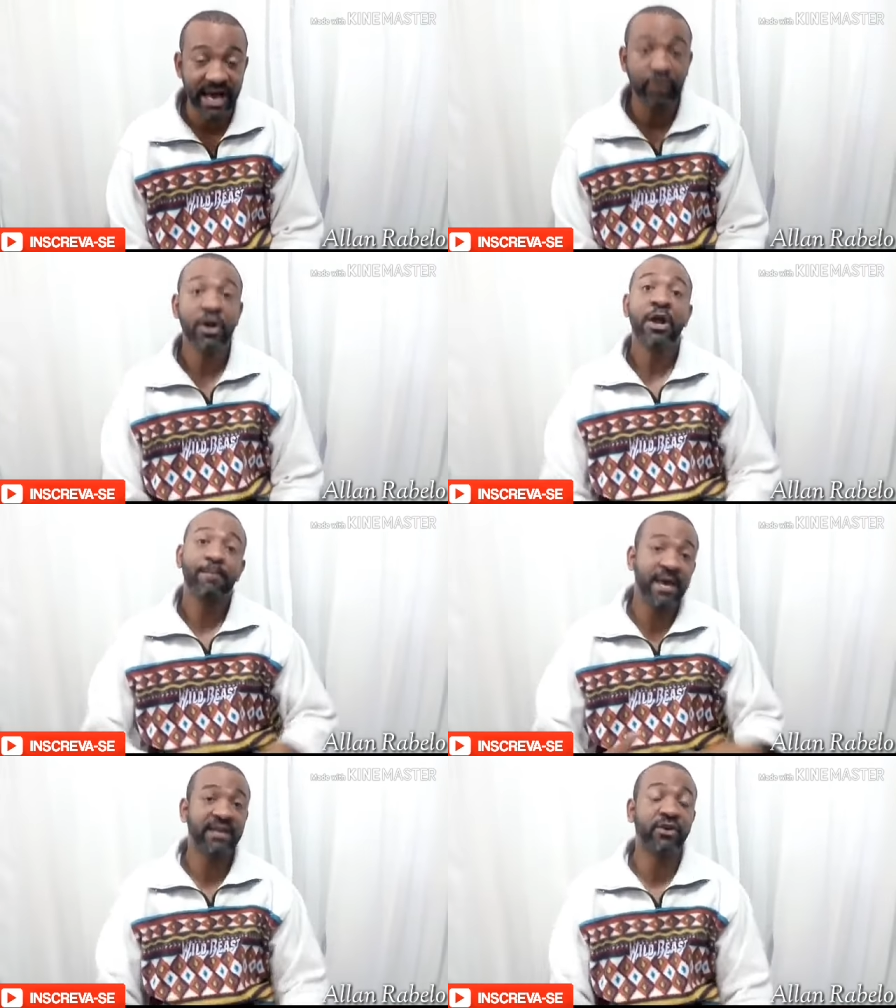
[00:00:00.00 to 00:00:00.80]
perdeu
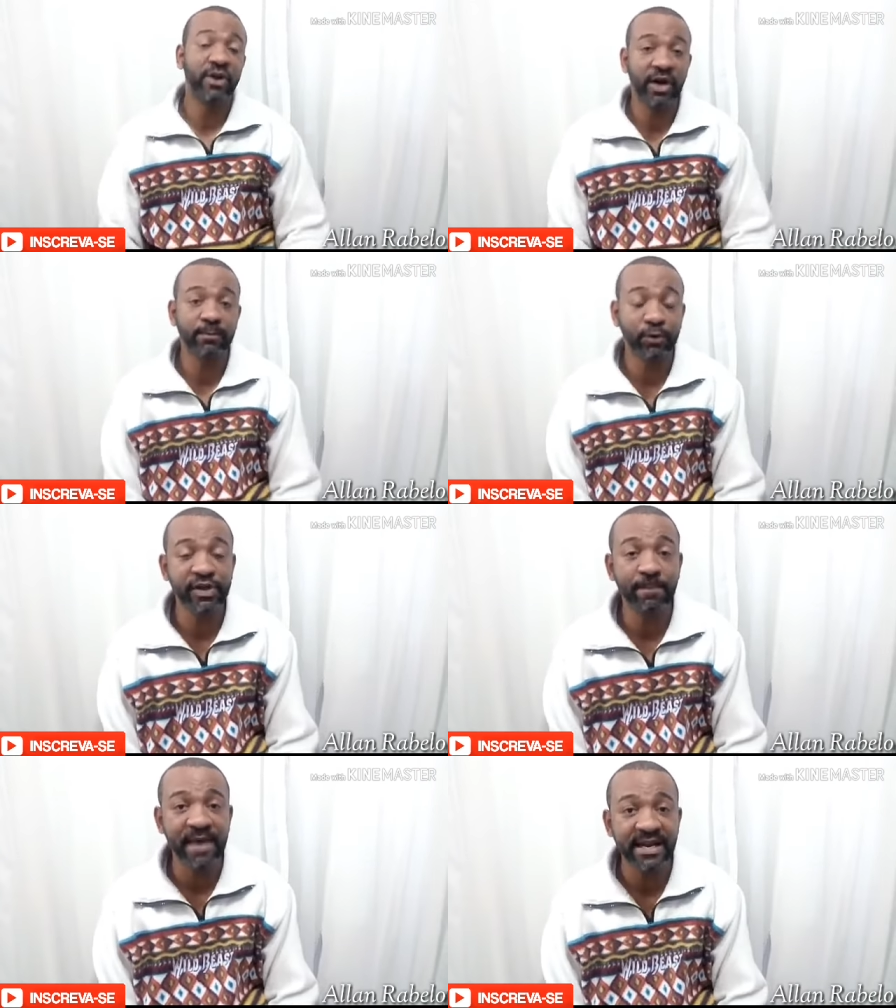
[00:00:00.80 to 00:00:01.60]
na hora que podia
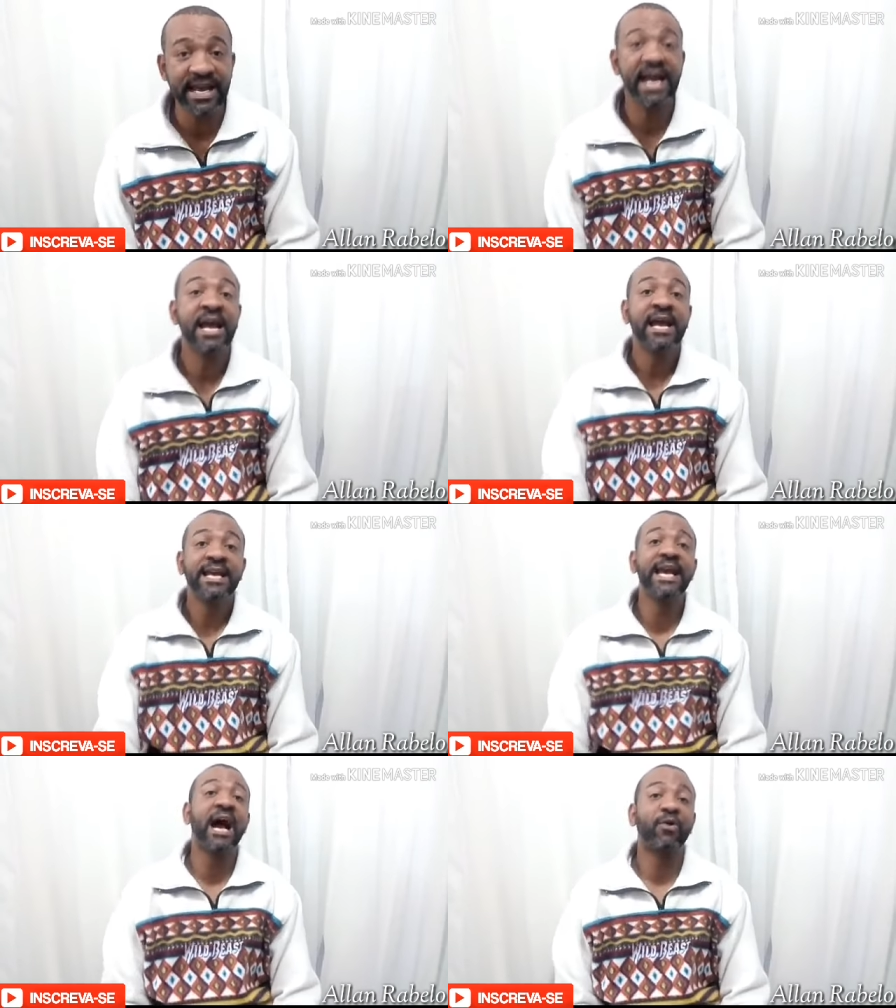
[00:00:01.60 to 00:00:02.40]
perder, e
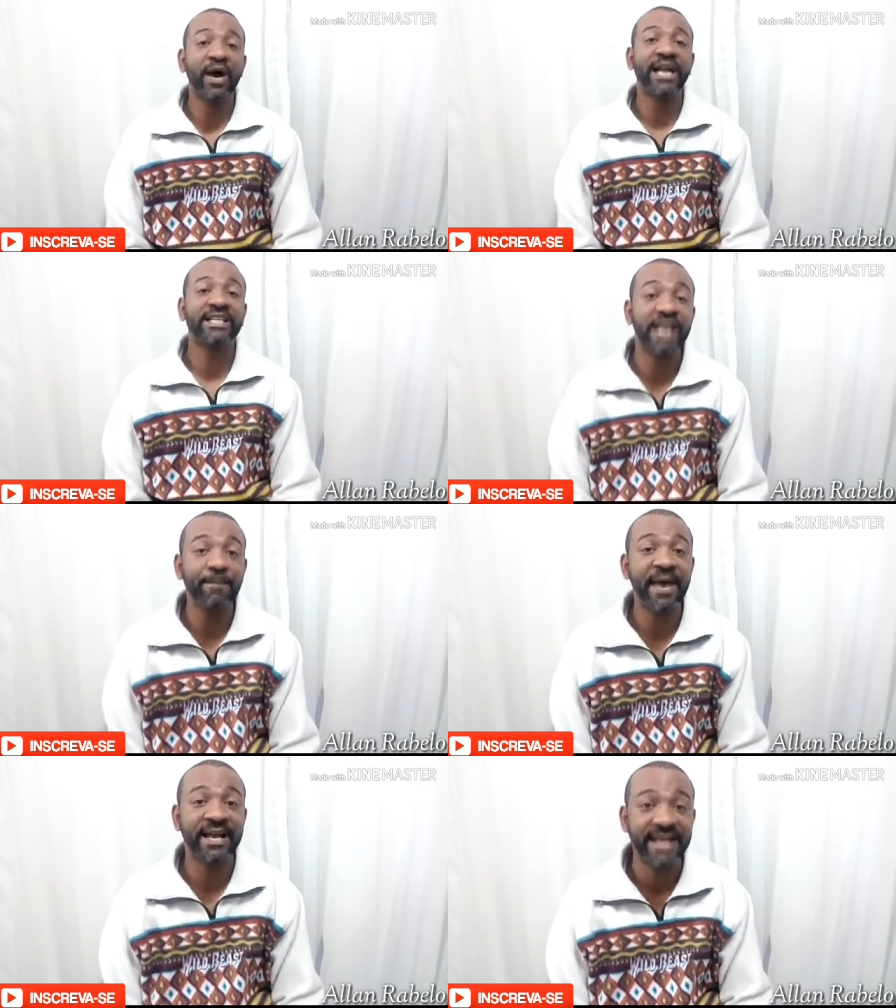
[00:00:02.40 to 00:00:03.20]
agora a chapa é
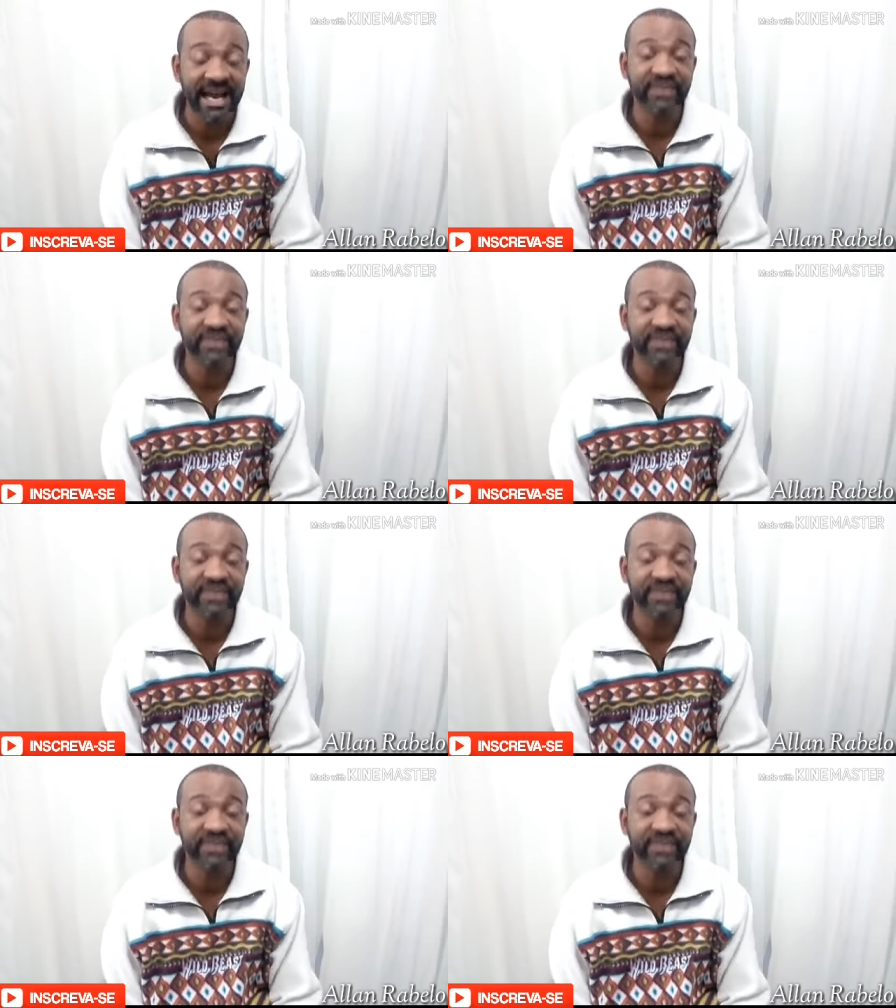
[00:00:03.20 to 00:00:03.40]
quente.